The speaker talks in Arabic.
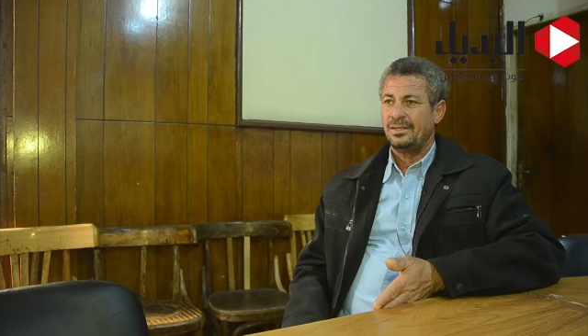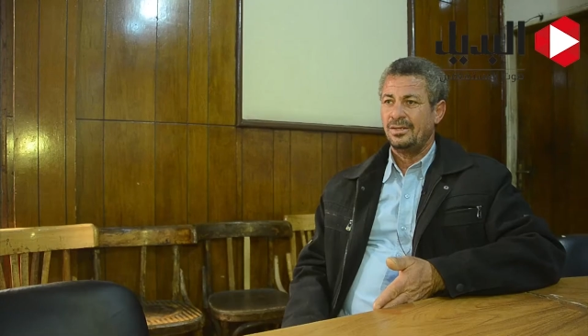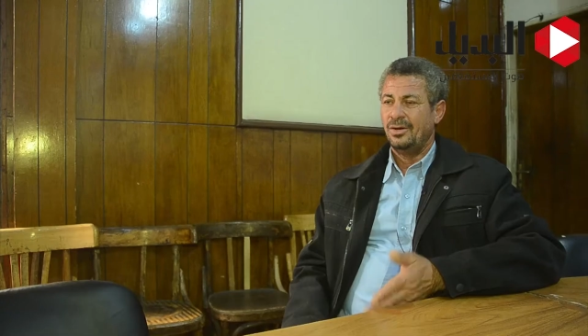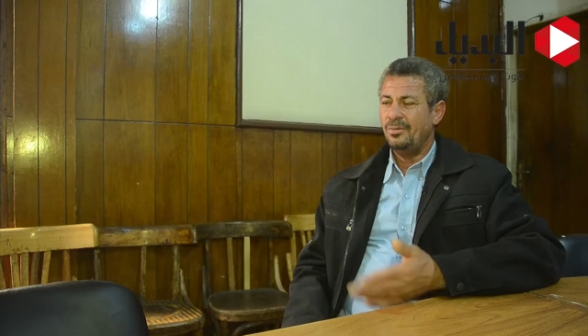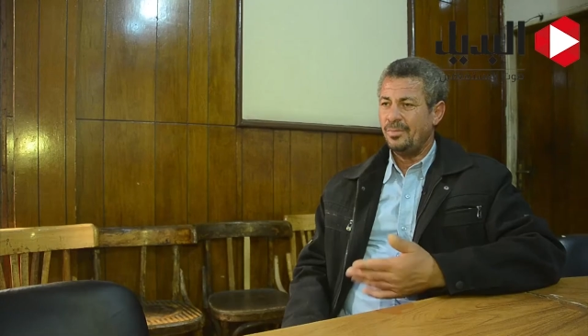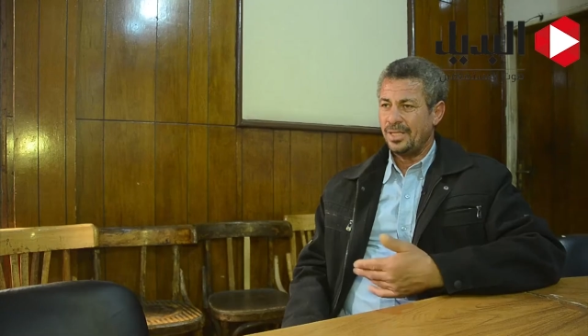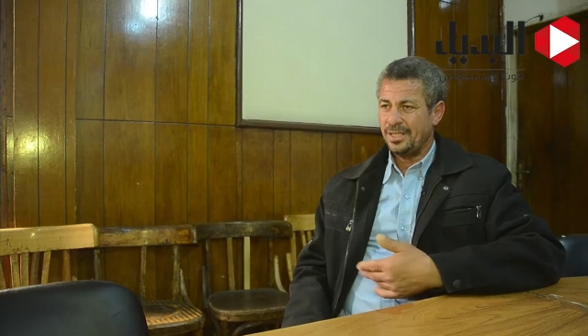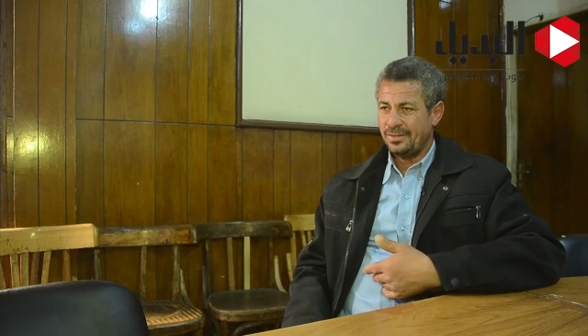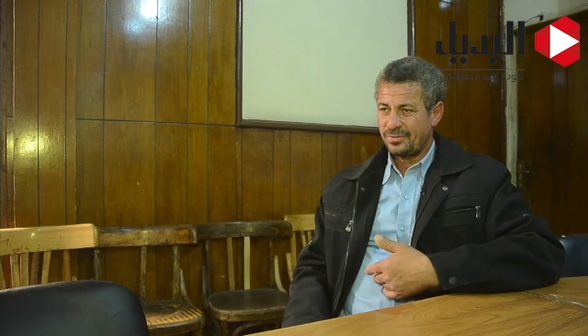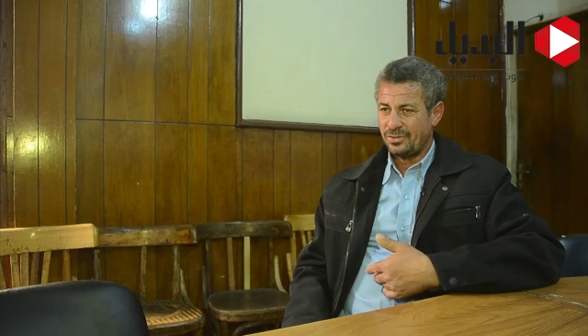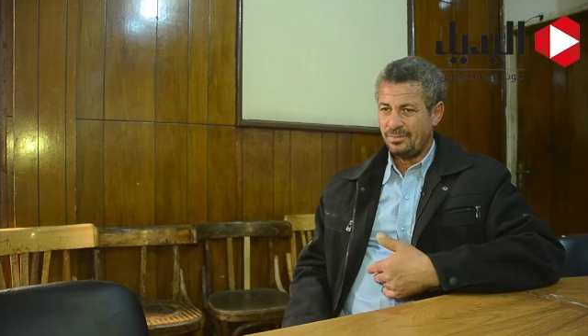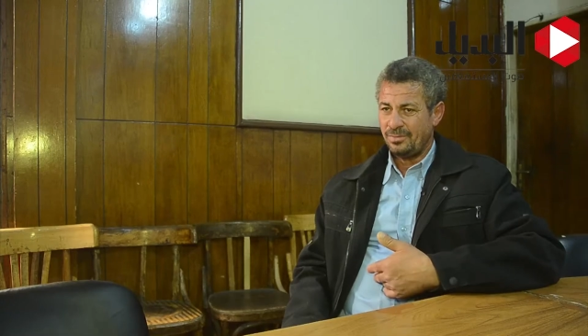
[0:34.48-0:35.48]
هم
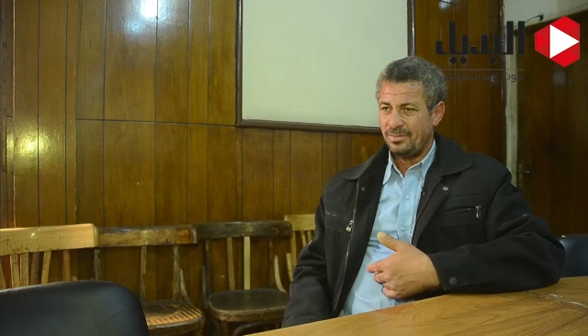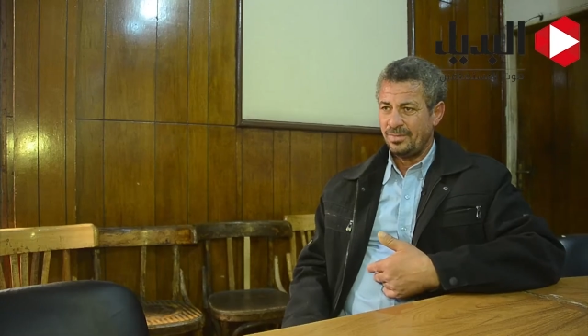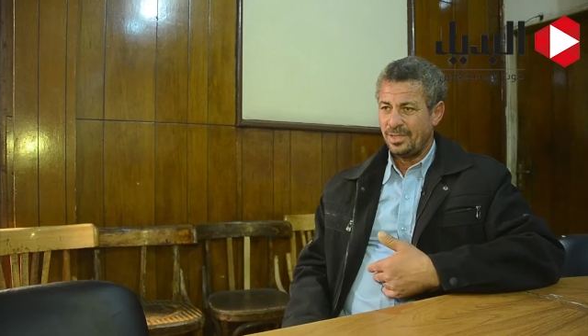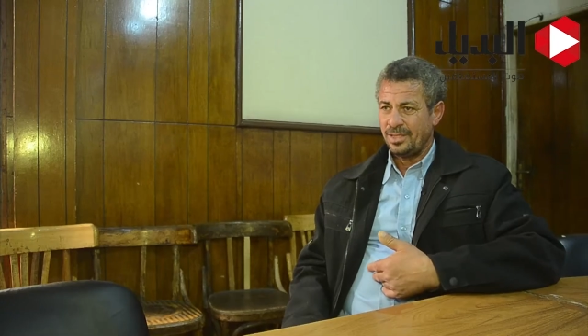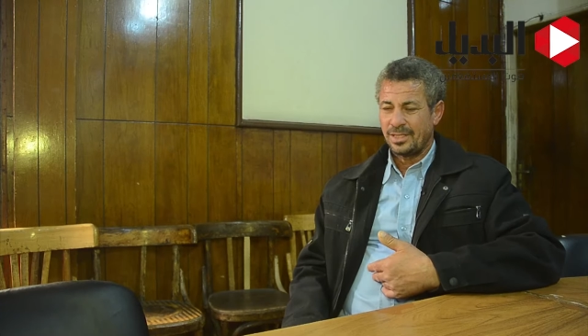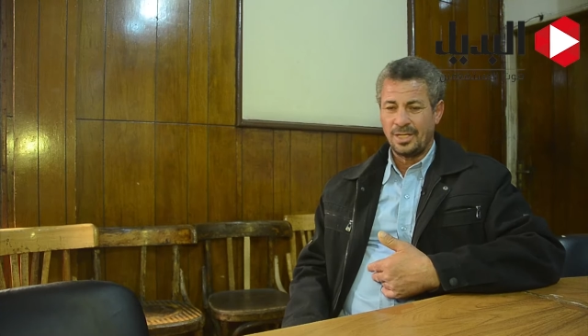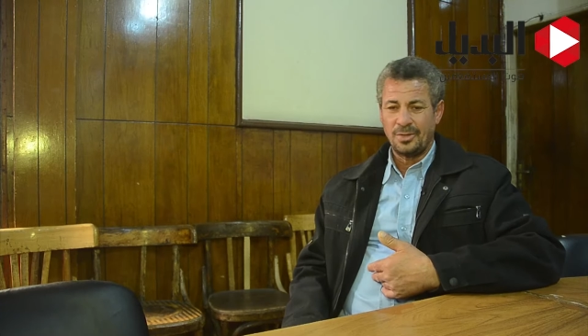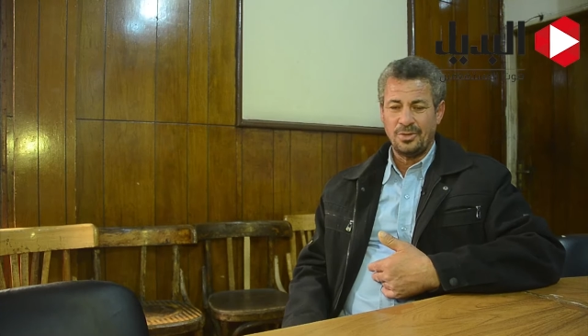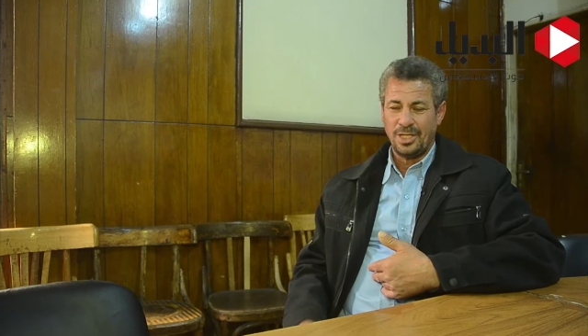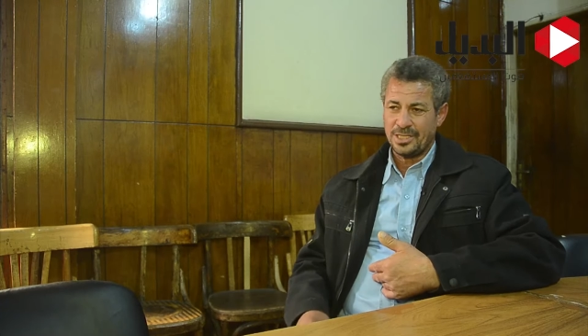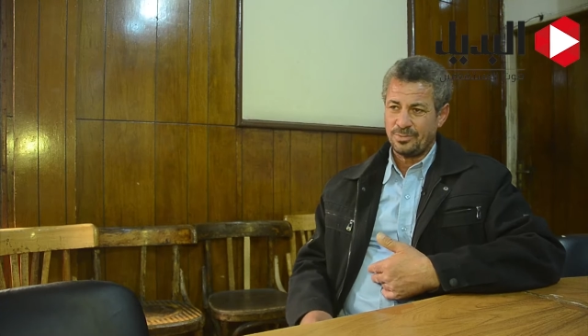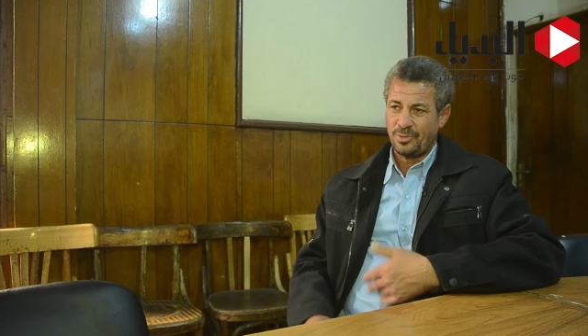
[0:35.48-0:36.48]
نفسهم كانوا
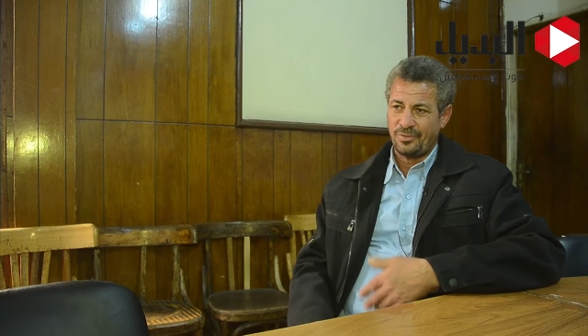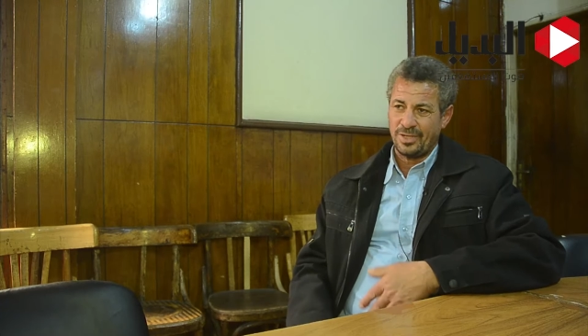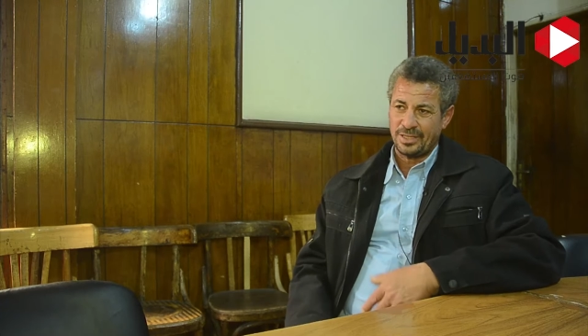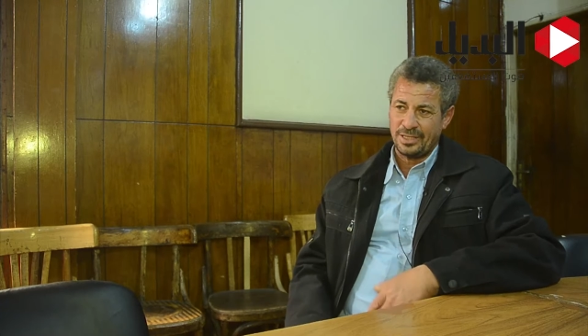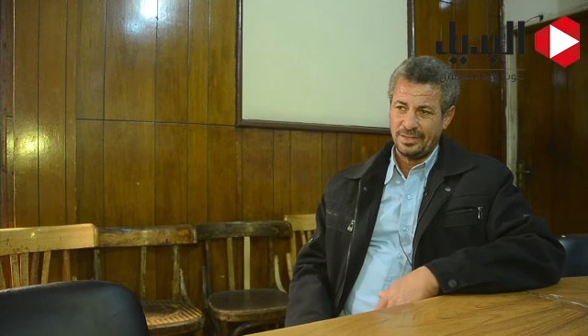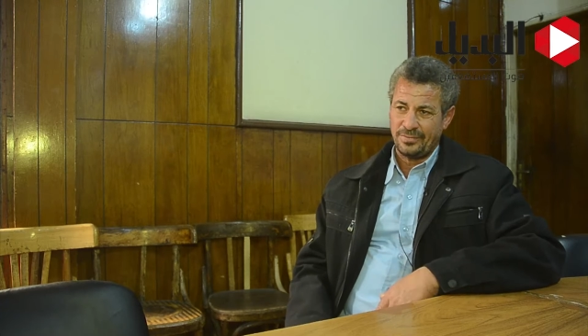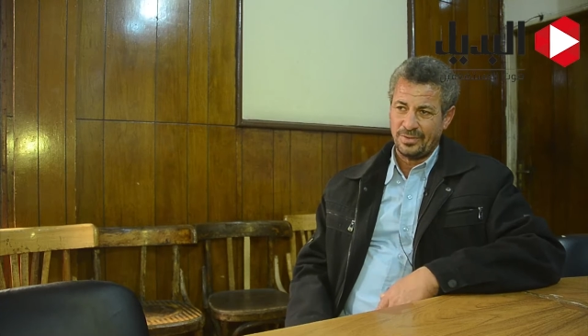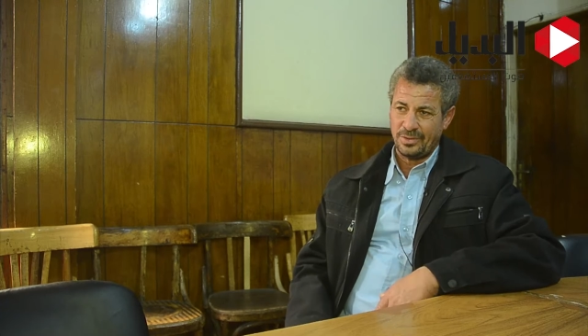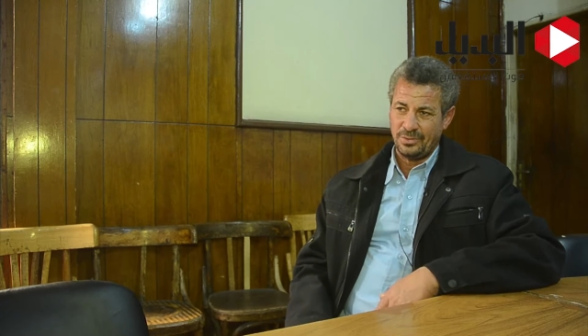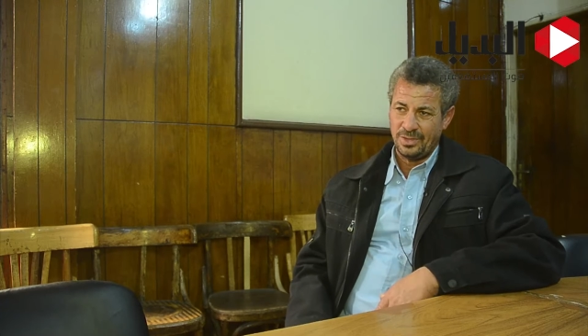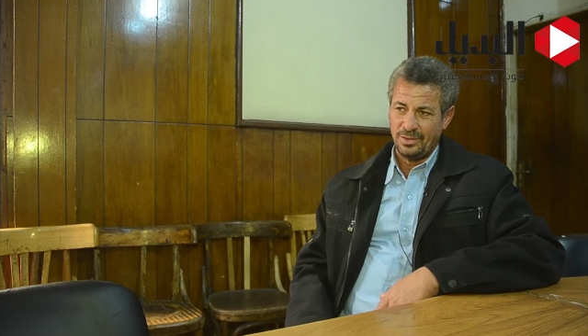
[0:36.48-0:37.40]
يعذبوا في لطيف اخويا